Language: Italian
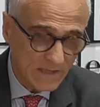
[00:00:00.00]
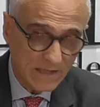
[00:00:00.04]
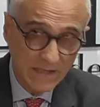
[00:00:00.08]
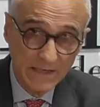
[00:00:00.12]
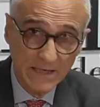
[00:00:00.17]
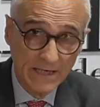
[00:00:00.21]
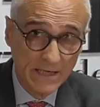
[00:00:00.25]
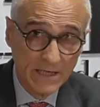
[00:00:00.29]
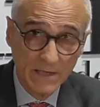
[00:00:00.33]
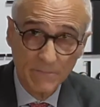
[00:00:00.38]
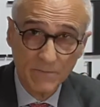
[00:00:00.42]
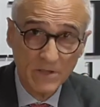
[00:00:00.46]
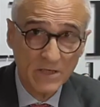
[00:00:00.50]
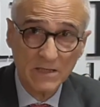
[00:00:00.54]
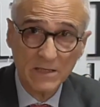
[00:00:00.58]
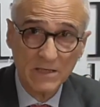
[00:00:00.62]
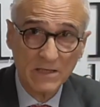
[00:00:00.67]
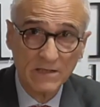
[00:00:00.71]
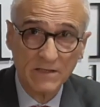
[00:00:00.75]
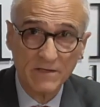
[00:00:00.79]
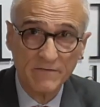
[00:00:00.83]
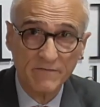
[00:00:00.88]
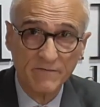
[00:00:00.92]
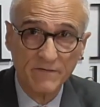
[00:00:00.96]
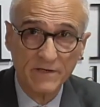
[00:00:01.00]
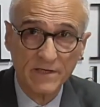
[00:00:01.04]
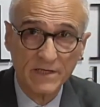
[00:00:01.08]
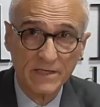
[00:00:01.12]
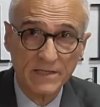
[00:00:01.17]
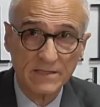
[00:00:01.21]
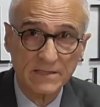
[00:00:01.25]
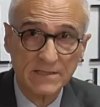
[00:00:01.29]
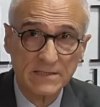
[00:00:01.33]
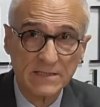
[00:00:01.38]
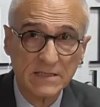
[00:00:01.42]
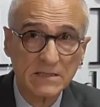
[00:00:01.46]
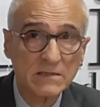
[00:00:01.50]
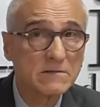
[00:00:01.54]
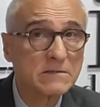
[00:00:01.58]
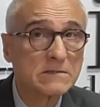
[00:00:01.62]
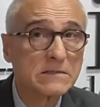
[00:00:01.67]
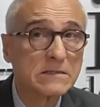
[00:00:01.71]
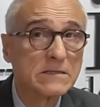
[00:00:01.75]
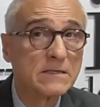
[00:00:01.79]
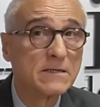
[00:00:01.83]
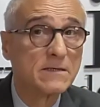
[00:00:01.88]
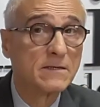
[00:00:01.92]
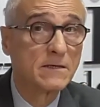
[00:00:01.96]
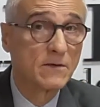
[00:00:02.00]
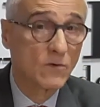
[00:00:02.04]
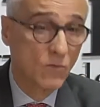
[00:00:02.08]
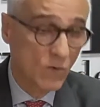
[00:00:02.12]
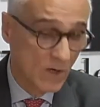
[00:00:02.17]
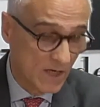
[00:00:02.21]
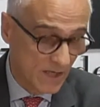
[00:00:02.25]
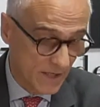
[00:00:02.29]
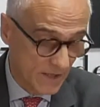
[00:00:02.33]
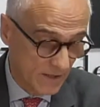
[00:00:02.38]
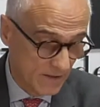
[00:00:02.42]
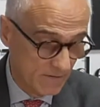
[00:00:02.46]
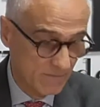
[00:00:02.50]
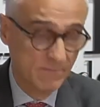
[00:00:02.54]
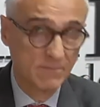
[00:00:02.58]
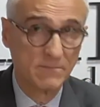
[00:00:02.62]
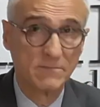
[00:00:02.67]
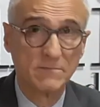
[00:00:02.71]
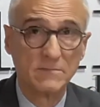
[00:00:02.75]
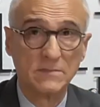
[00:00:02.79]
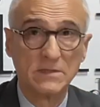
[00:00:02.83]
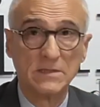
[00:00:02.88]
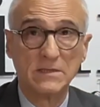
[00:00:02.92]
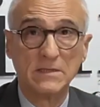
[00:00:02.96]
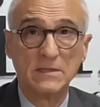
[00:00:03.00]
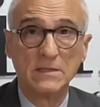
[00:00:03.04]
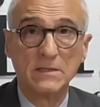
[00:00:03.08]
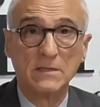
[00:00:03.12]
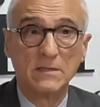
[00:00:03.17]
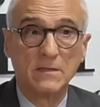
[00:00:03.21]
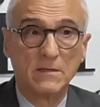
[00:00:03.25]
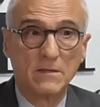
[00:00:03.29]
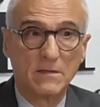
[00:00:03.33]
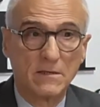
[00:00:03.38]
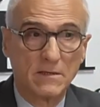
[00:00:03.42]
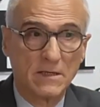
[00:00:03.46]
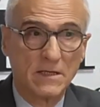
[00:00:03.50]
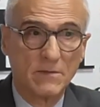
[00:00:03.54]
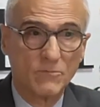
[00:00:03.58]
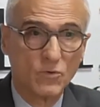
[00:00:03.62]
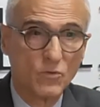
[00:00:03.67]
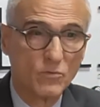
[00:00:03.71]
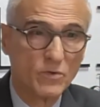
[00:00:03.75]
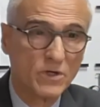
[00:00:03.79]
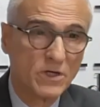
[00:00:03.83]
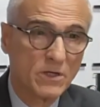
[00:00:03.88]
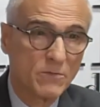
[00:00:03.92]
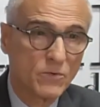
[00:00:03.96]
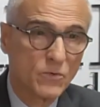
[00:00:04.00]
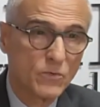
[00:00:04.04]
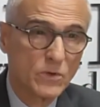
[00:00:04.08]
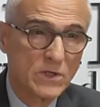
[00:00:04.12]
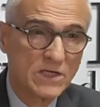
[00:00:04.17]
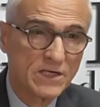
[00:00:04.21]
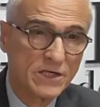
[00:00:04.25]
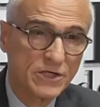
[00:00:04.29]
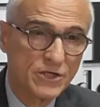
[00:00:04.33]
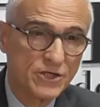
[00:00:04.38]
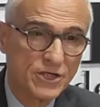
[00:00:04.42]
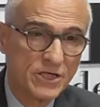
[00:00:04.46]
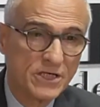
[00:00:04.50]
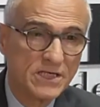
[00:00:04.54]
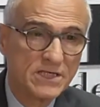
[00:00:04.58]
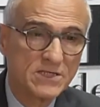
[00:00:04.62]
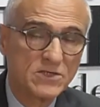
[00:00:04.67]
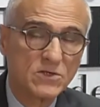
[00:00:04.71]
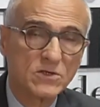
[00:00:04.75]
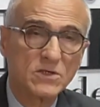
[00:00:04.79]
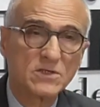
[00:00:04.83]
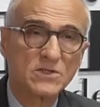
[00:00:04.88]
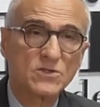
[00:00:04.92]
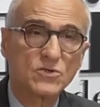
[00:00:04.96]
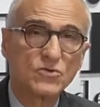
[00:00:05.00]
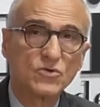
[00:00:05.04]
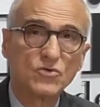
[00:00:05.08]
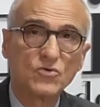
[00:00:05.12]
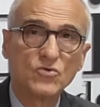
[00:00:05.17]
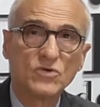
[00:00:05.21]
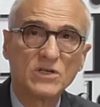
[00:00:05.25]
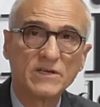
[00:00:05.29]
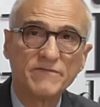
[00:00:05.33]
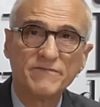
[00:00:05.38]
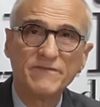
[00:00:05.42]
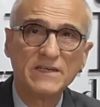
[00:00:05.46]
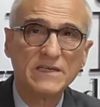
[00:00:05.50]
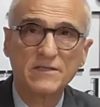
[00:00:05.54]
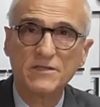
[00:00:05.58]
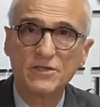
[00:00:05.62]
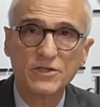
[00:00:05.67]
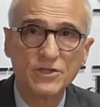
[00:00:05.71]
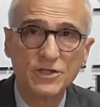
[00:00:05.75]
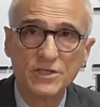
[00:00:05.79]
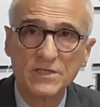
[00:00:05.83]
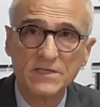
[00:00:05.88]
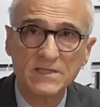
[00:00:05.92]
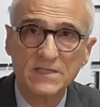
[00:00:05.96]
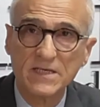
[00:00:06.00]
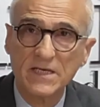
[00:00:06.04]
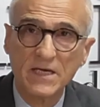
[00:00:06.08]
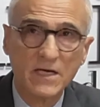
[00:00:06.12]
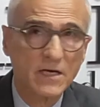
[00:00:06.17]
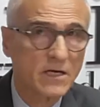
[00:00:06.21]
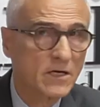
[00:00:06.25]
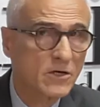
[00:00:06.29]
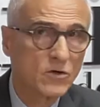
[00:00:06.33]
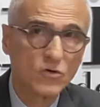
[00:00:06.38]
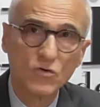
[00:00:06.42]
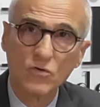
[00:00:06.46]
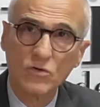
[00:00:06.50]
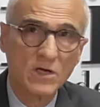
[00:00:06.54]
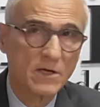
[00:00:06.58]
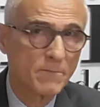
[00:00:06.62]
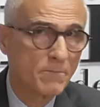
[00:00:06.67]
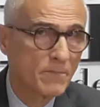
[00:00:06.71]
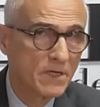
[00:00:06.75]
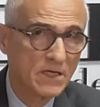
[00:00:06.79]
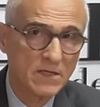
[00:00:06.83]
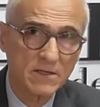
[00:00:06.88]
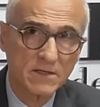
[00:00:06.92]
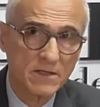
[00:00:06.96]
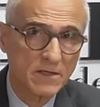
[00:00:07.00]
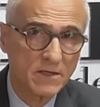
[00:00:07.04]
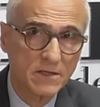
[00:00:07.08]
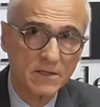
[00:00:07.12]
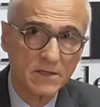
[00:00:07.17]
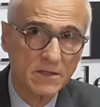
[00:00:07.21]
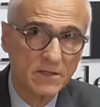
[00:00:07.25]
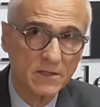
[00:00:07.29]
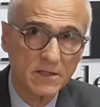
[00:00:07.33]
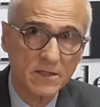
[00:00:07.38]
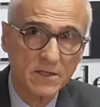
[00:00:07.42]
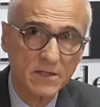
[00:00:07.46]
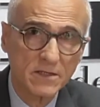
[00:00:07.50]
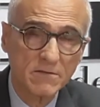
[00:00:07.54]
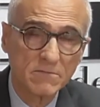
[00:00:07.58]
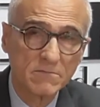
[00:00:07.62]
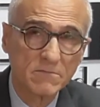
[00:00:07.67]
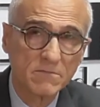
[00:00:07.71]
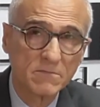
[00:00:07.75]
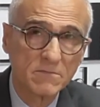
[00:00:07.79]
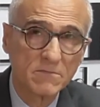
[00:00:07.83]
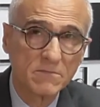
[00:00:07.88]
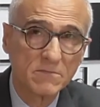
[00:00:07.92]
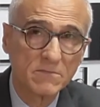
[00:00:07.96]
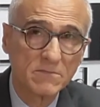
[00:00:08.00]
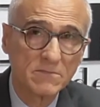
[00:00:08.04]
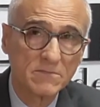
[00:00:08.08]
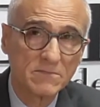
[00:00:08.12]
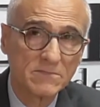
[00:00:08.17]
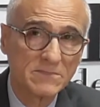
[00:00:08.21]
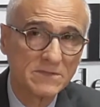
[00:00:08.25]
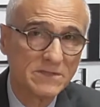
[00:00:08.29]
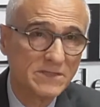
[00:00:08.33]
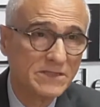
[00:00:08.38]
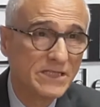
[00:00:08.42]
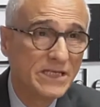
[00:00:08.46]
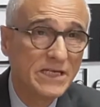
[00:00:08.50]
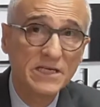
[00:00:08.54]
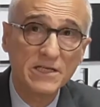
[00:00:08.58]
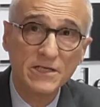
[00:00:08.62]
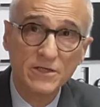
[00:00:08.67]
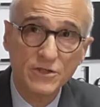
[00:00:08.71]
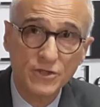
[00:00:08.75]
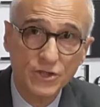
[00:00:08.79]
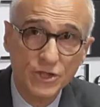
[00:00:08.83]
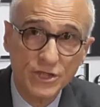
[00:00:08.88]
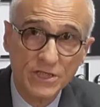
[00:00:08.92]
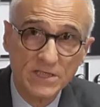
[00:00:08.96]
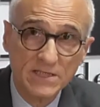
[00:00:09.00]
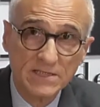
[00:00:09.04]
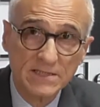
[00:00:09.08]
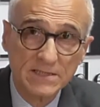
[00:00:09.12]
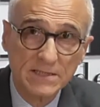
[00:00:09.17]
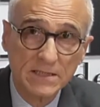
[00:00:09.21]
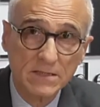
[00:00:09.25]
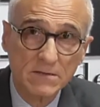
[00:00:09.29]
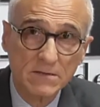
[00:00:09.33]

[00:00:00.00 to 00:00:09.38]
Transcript: Capite la differenza? Qual è? La Repubblica Popolare Cinese è una struttura verticistica che non ammette critiche, dirigista,